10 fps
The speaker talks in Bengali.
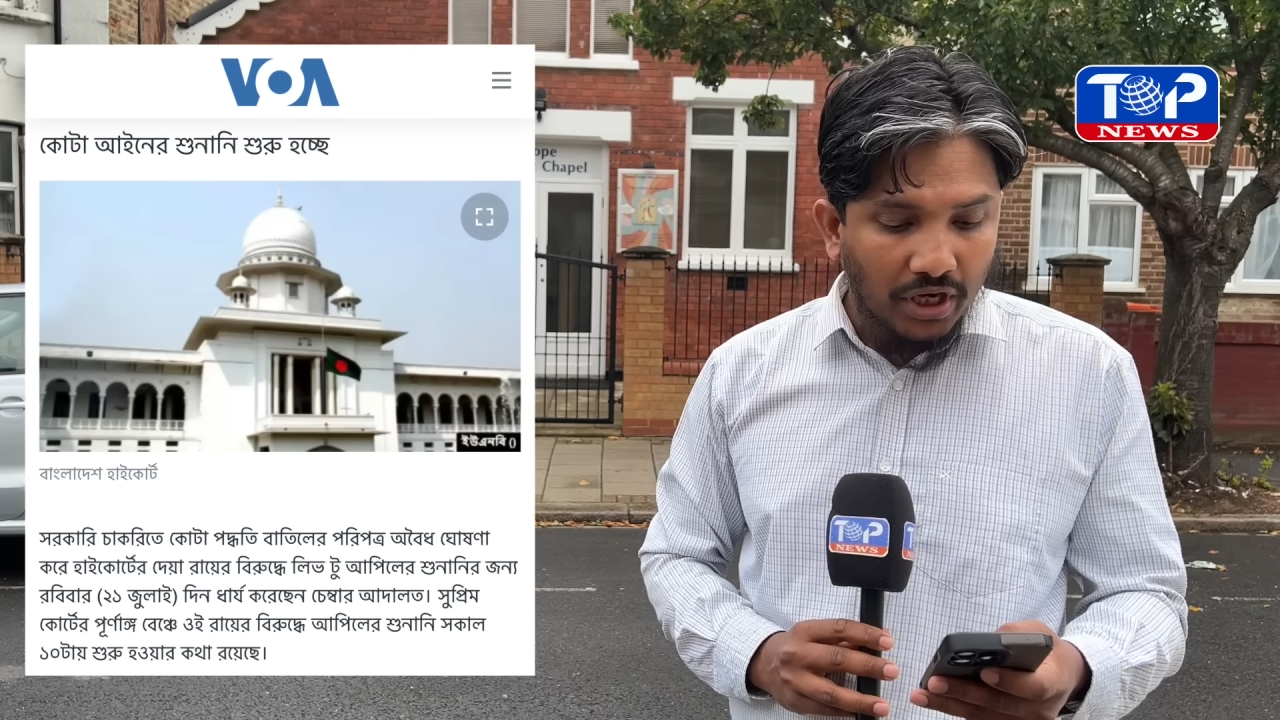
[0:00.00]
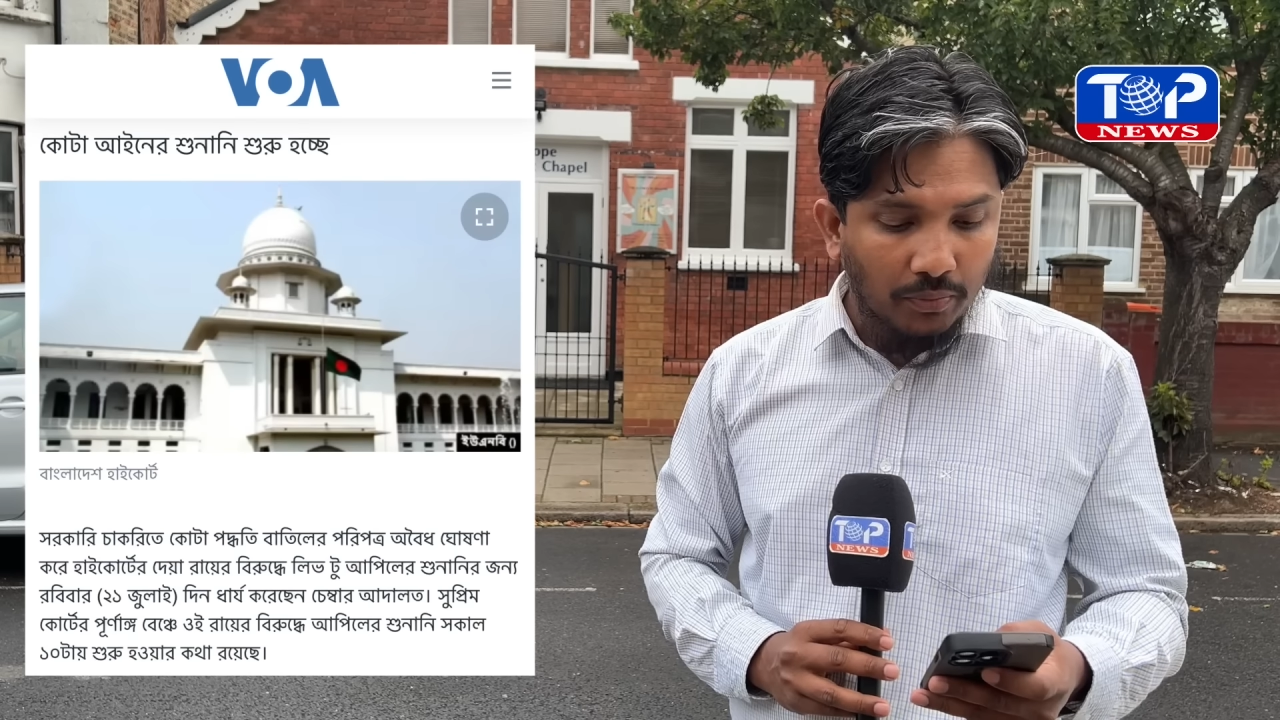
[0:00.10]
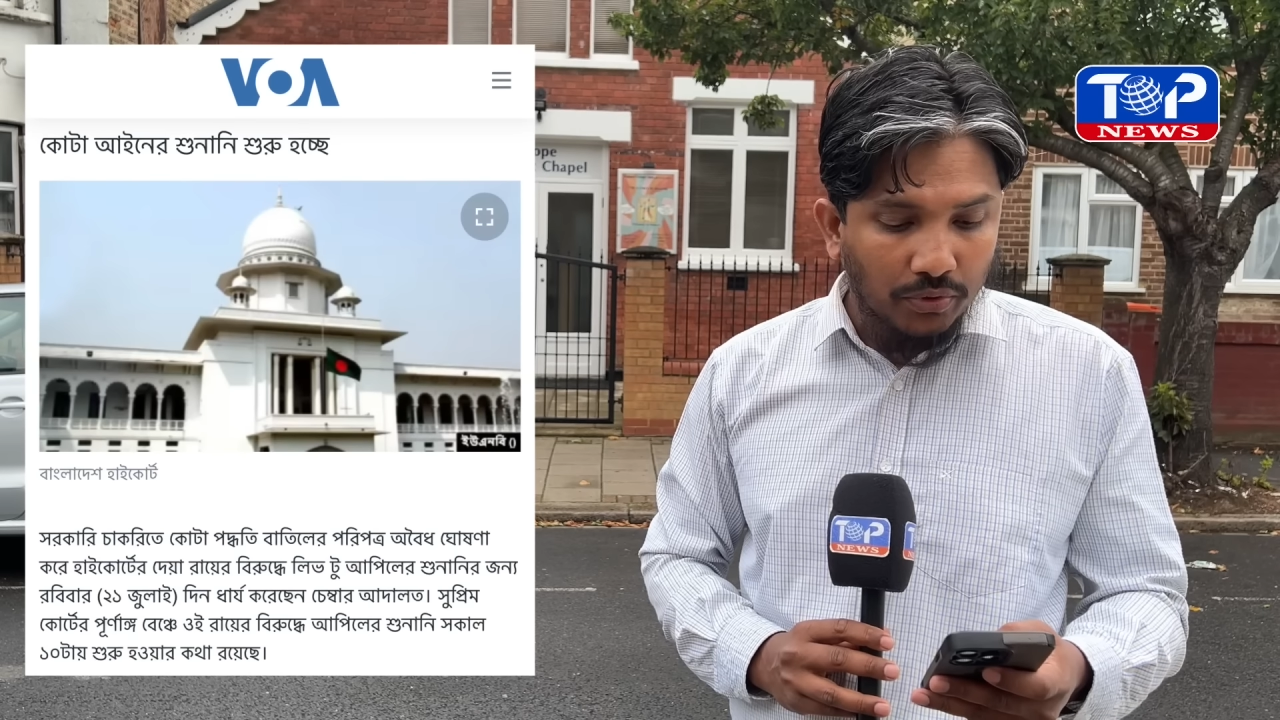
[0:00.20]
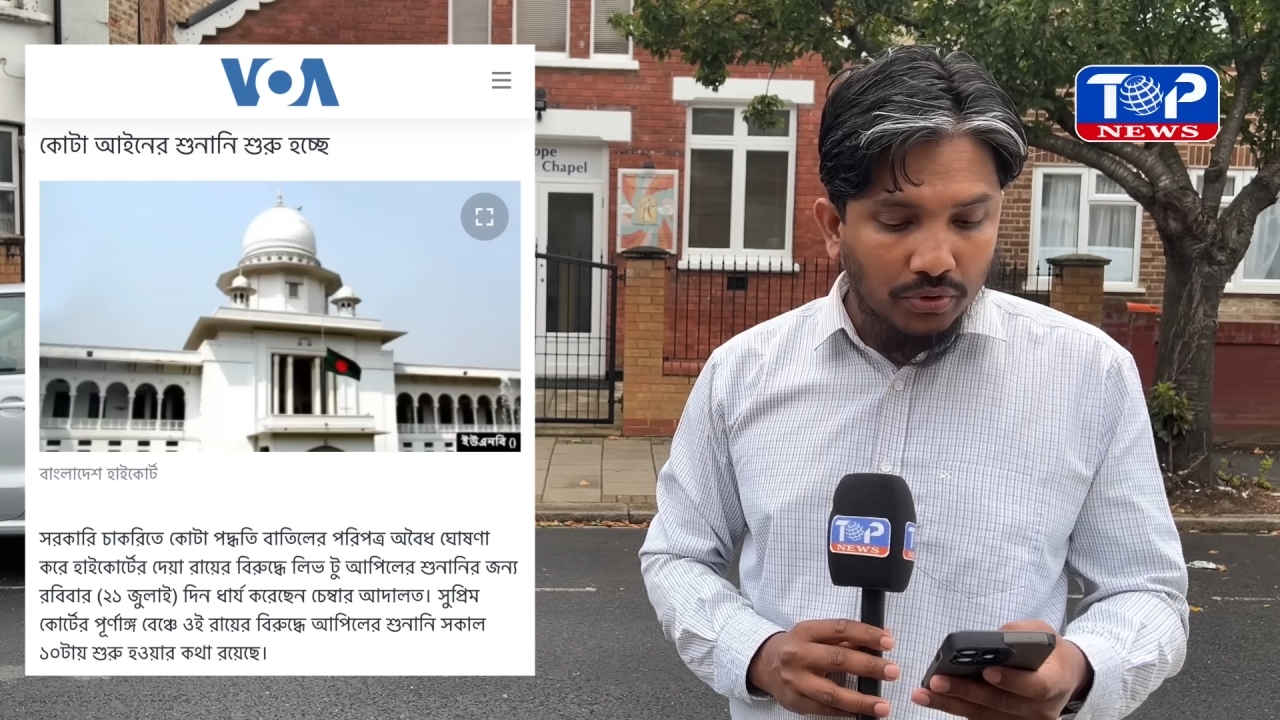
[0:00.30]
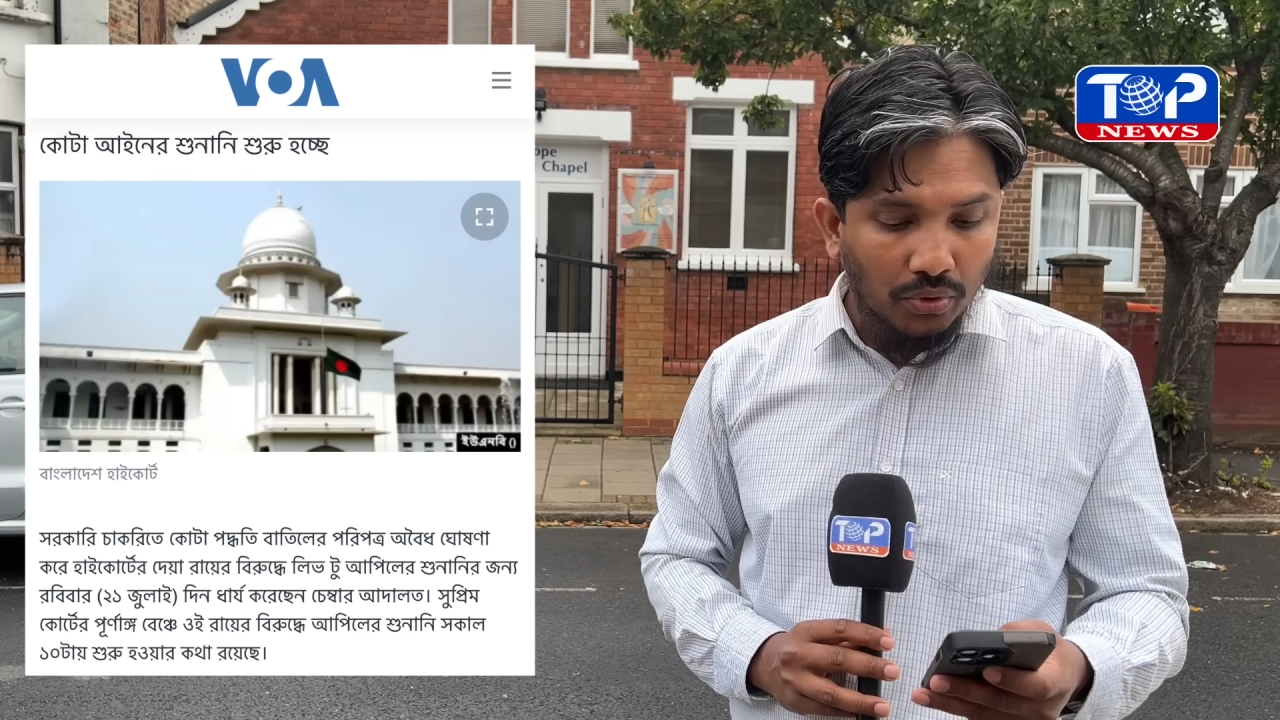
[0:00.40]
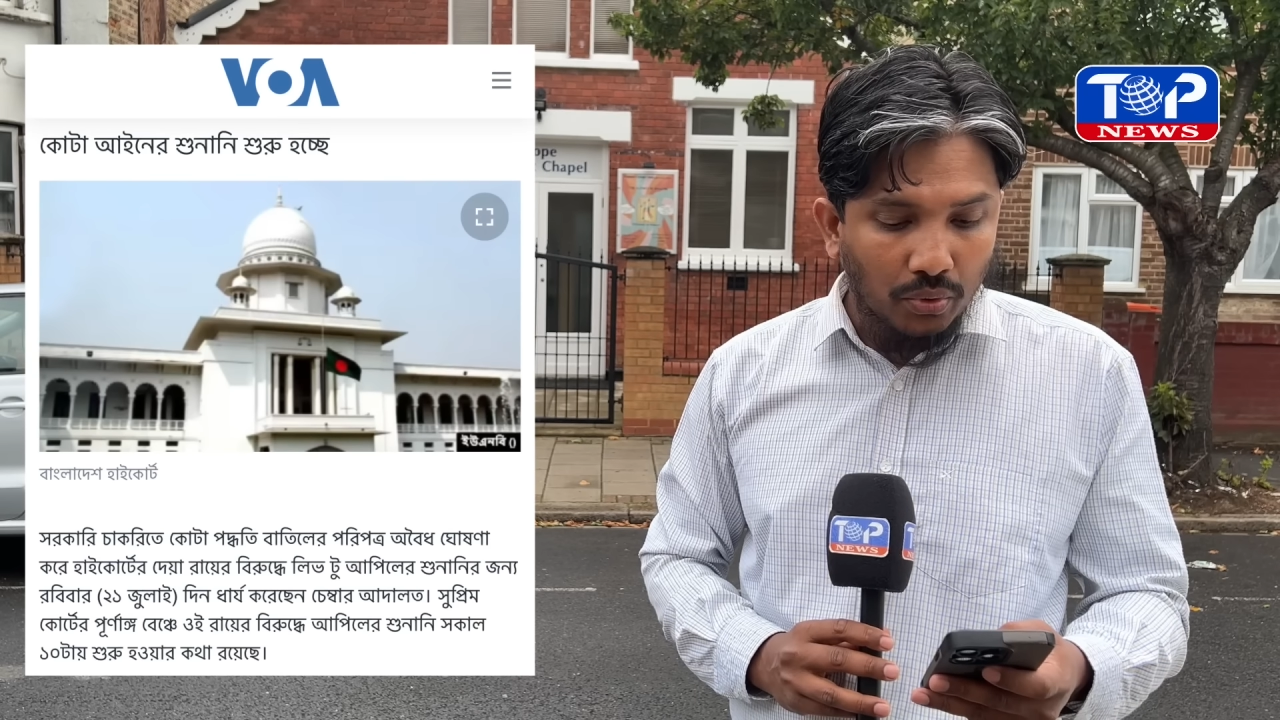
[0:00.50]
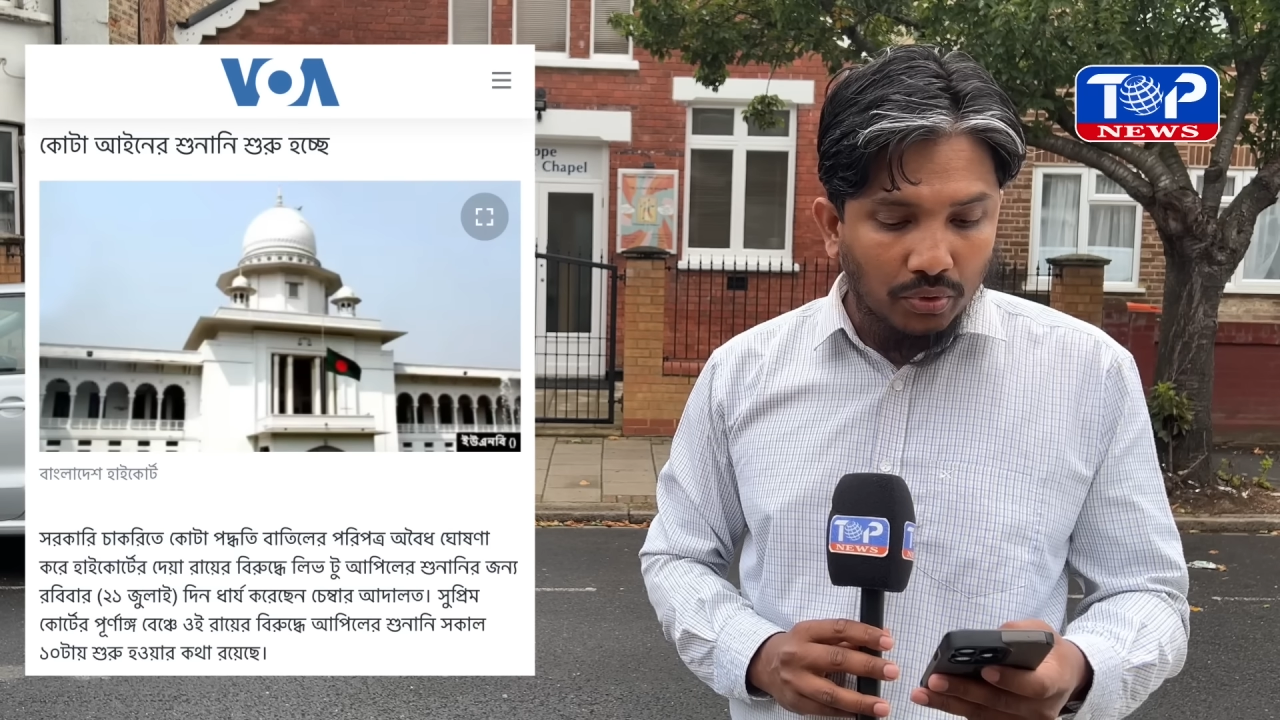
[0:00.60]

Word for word: গ্রেড পর্যন্ত